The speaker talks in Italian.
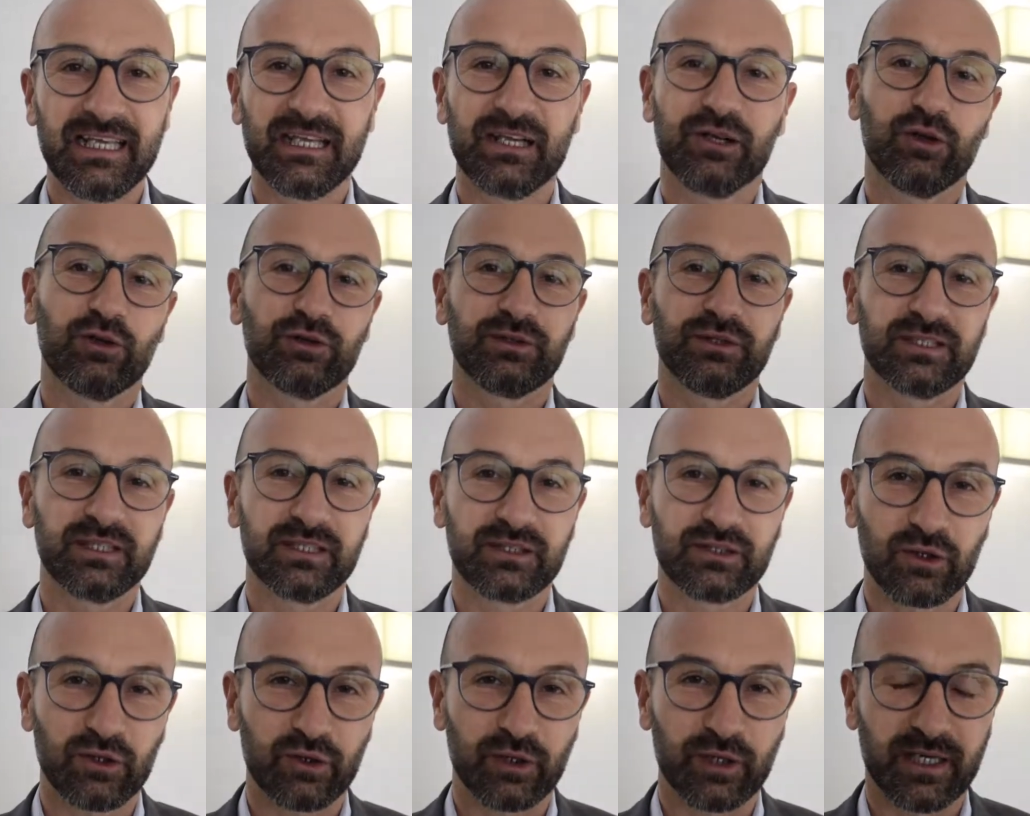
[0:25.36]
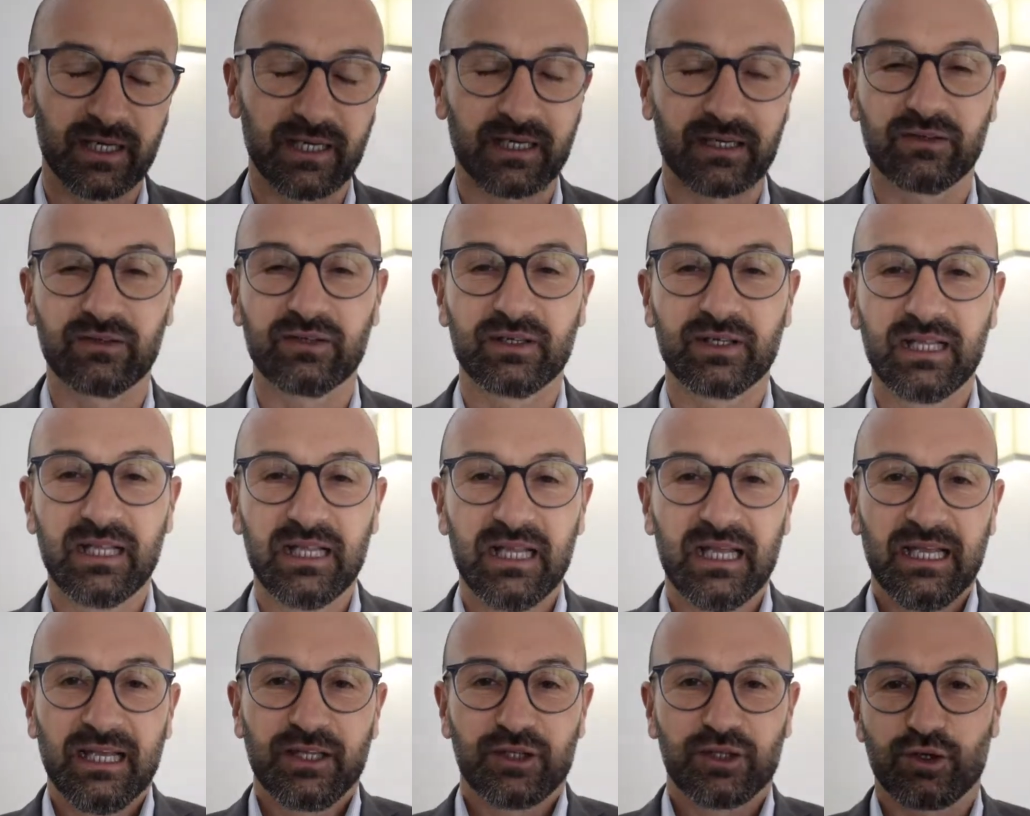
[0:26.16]
i conti tornano,
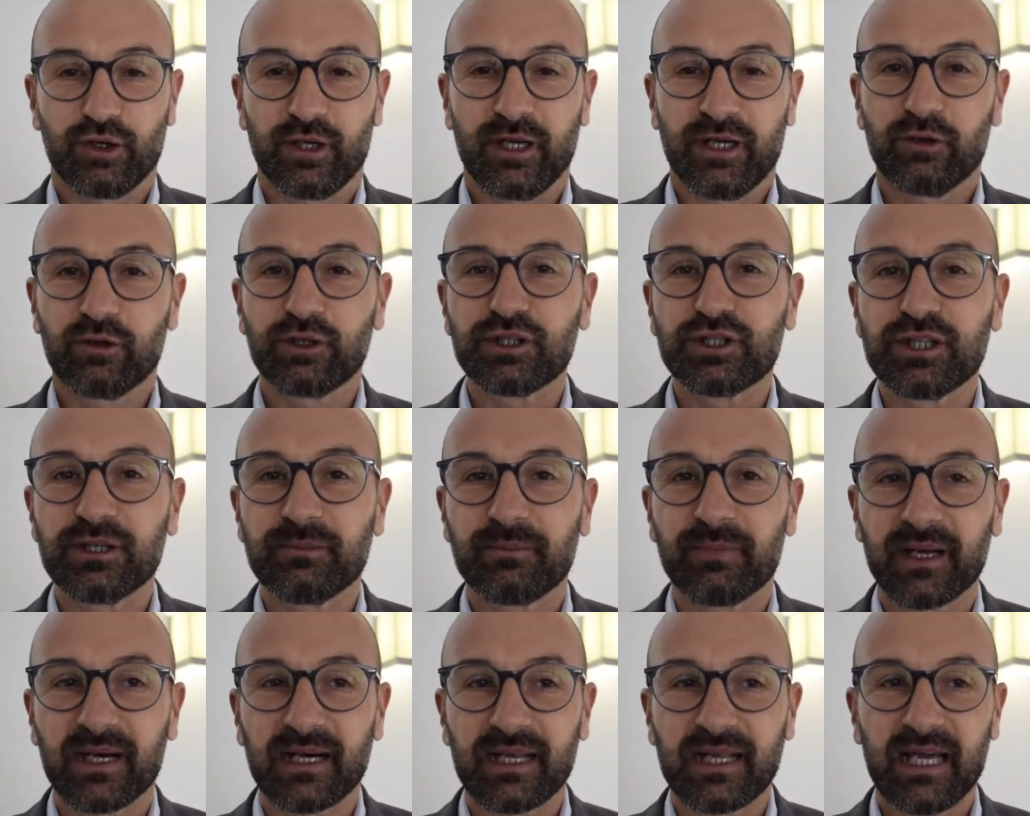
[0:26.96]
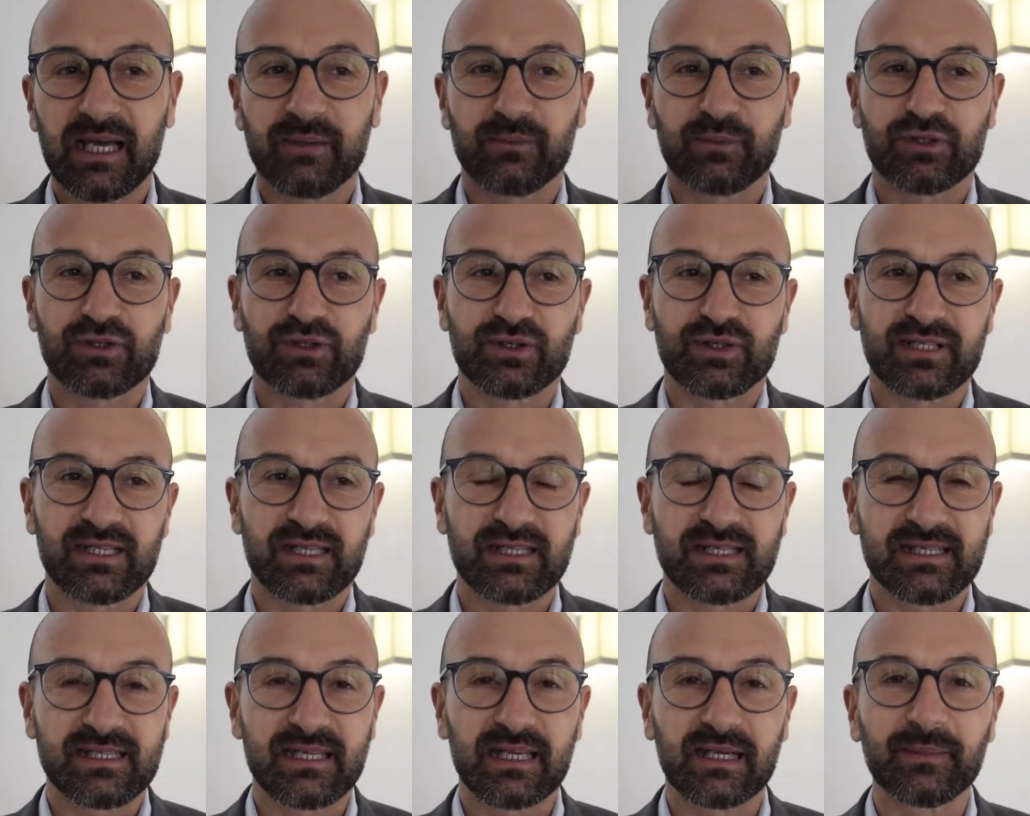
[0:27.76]
cioè oggi parliamo
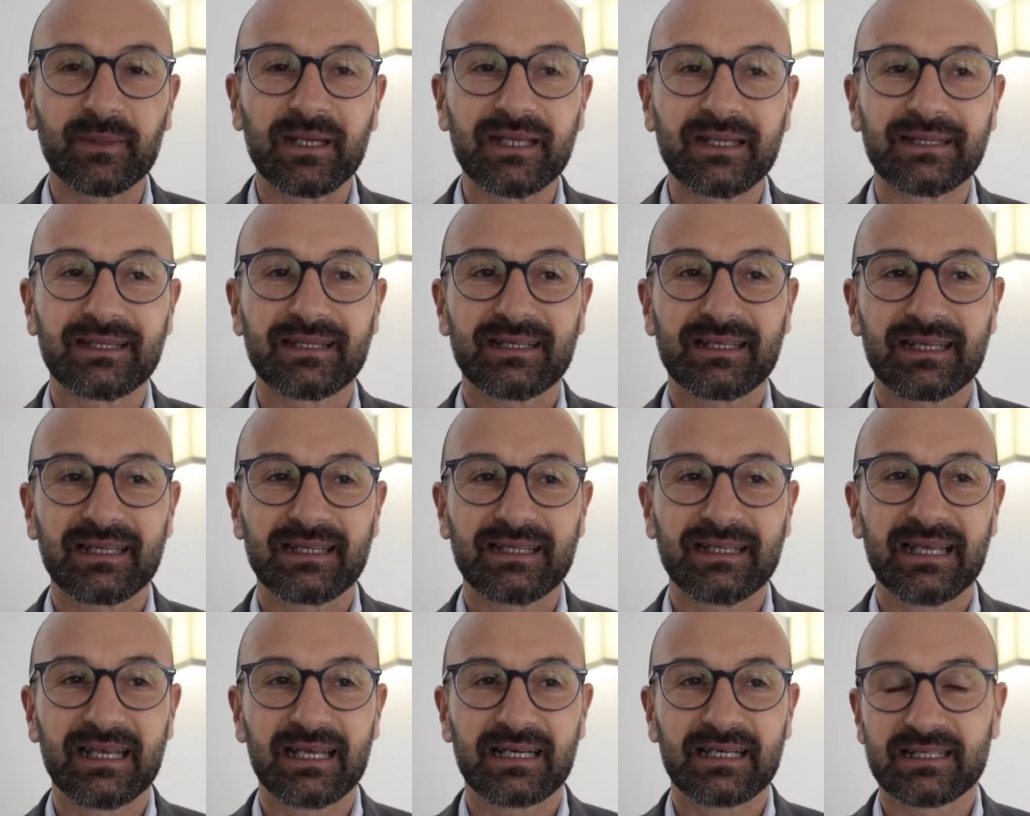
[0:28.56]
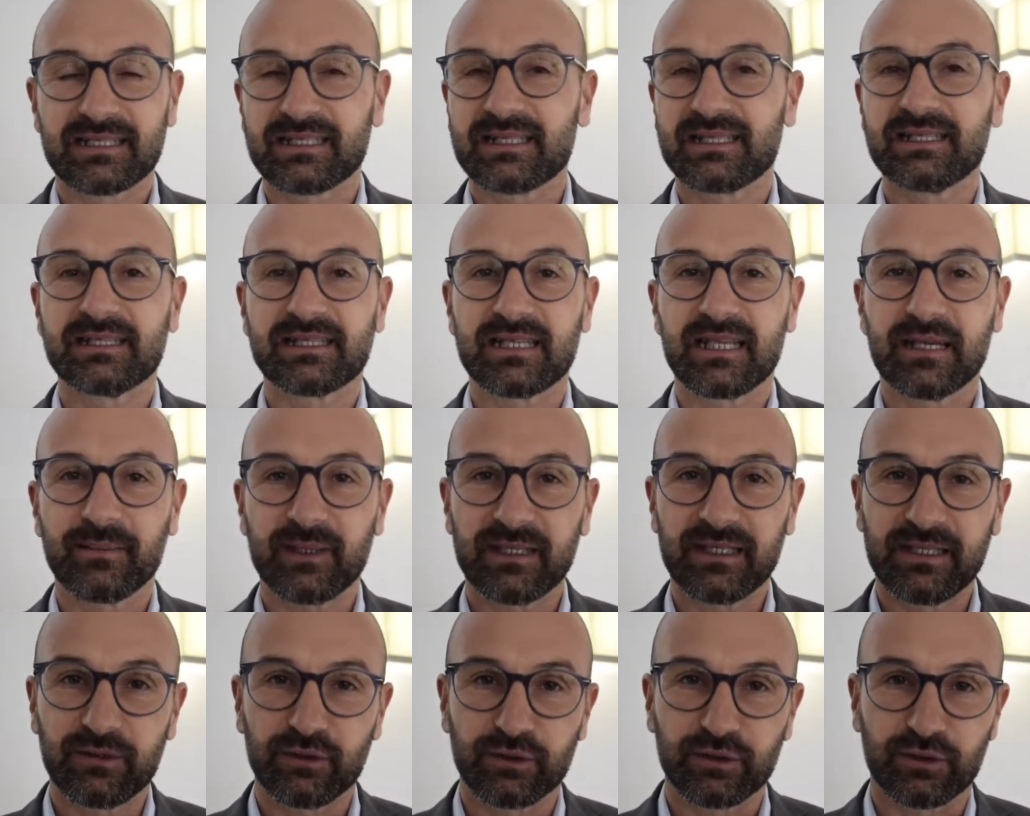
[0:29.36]
sostanzialmente del
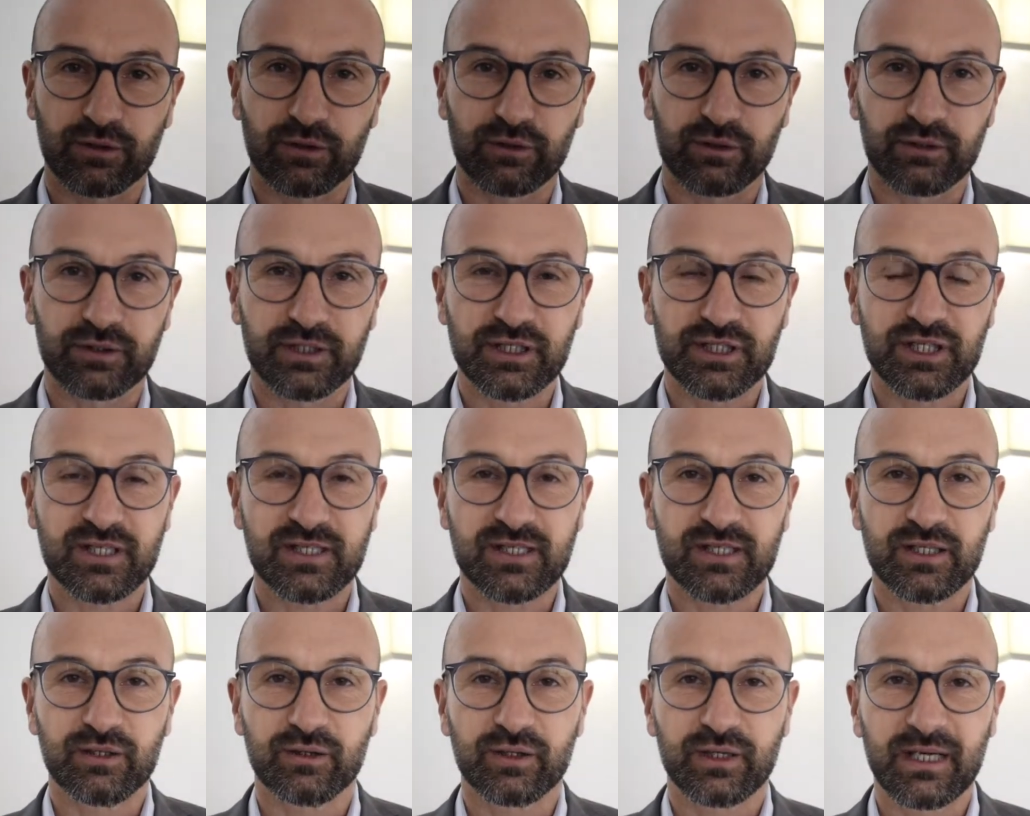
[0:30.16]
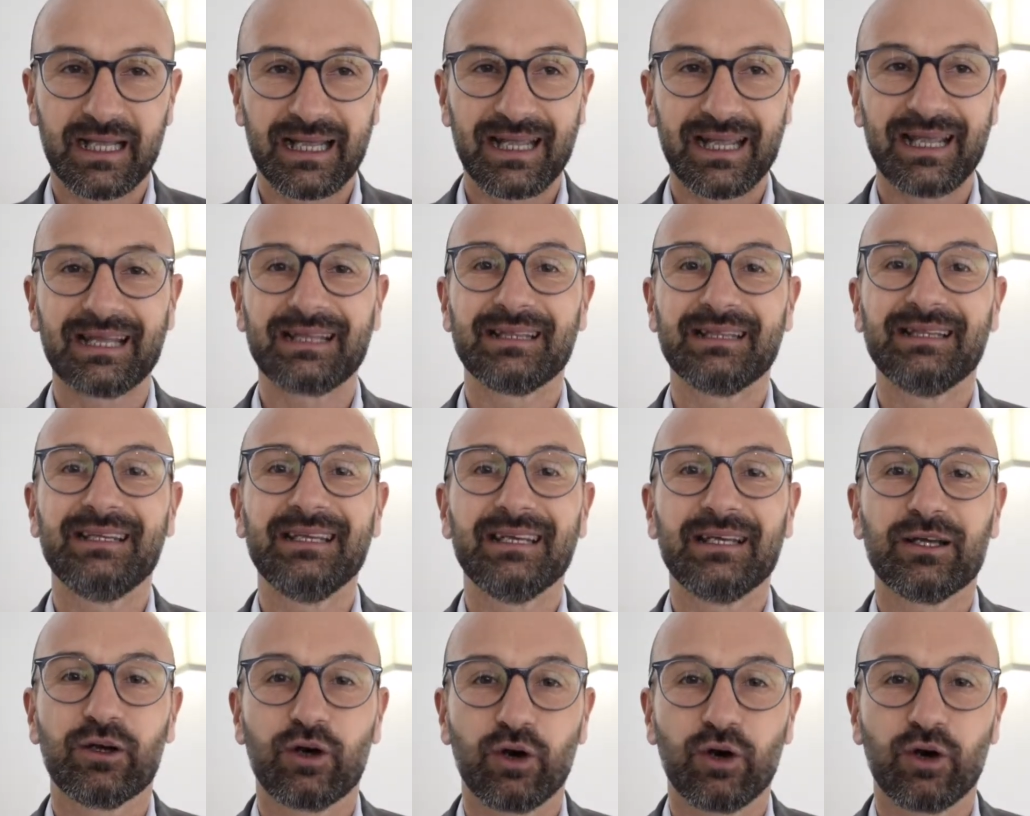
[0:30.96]
sistema di controllo di gestione e di